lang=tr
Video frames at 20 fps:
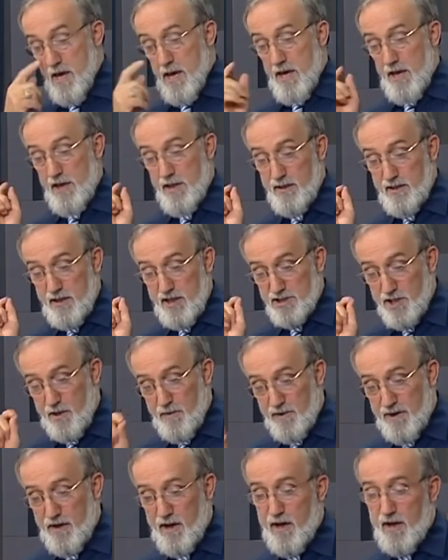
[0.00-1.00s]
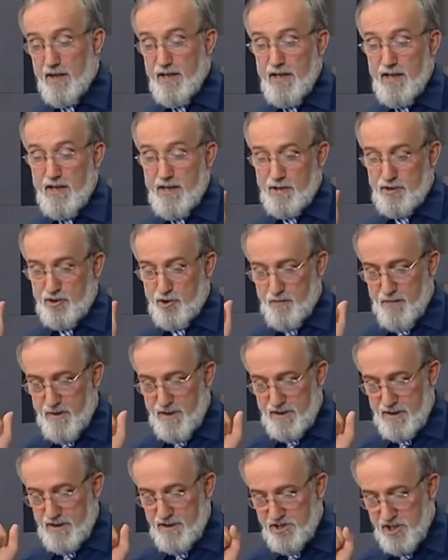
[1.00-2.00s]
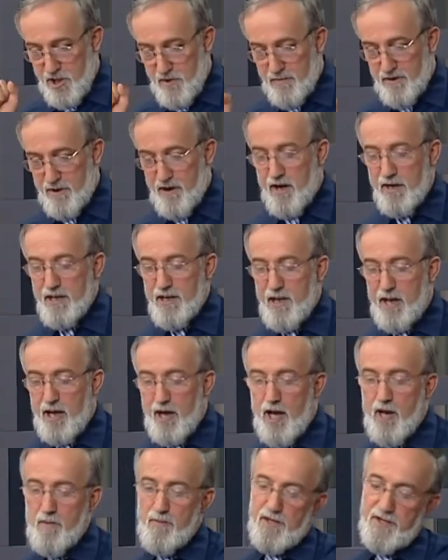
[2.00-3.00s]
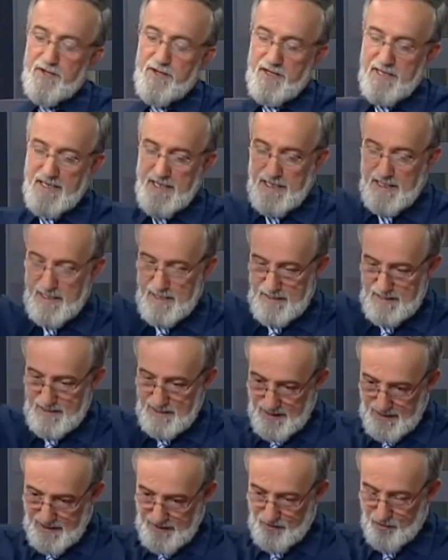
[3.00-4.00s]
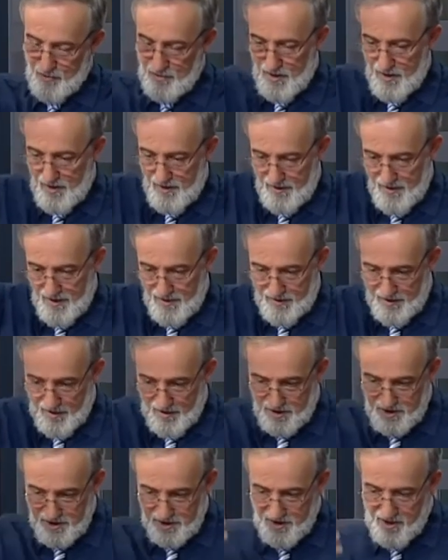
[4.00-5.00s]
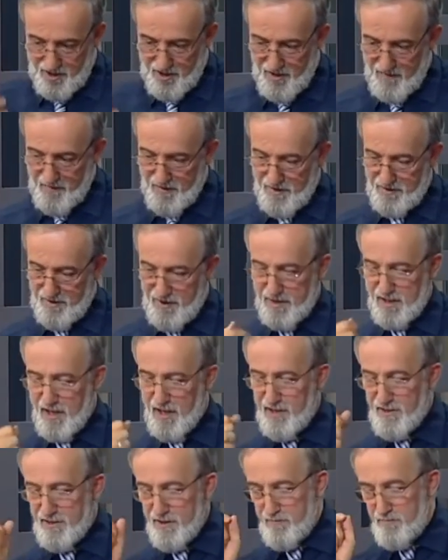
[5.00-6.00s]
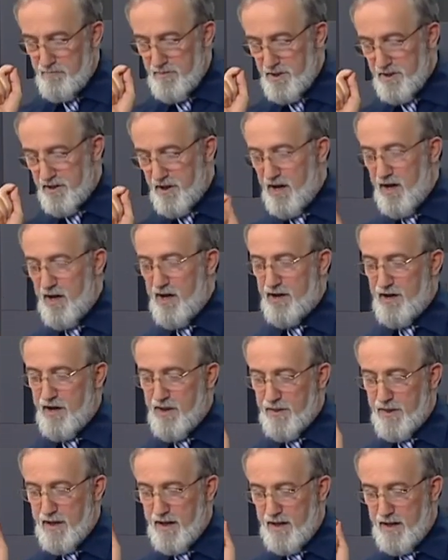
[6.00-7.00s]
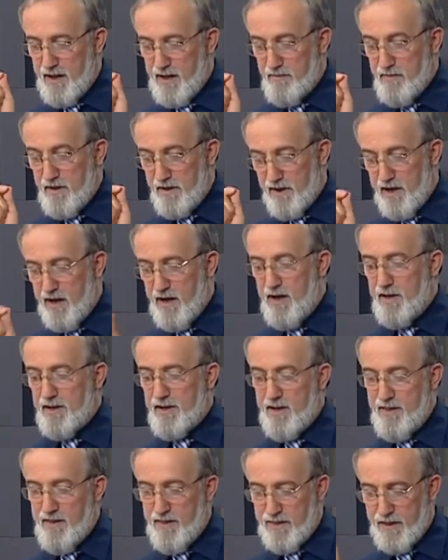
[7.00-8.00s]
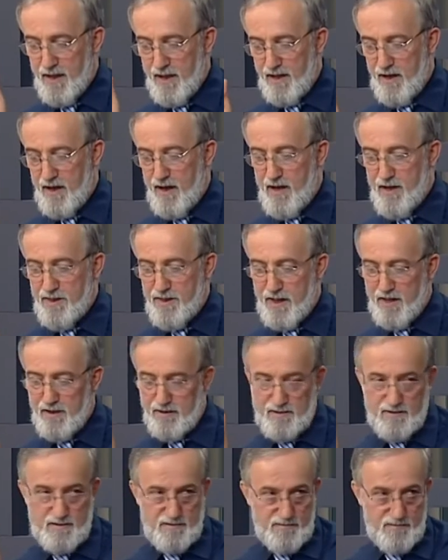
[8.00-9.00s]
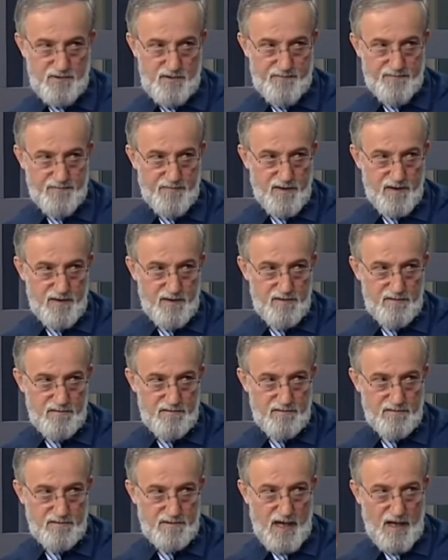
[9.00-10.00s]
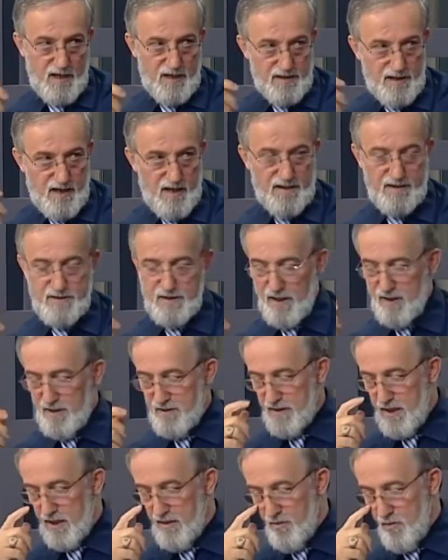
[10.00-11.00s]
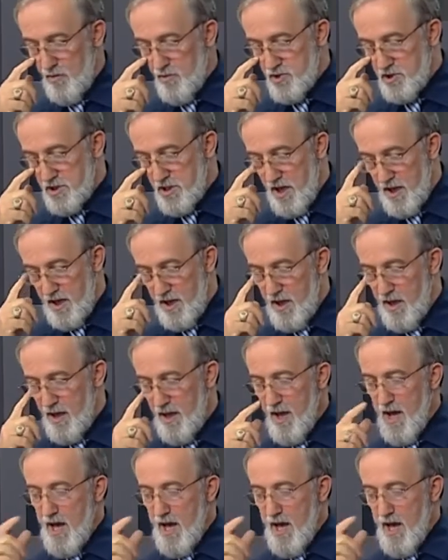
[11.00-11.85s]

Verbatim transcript: İnne Cebrail'e şüphesiz Cebrail hebada ileyye yukarıdan aşağı bana geldi mirare fela, miraren felasen tekrar tekrar üç kere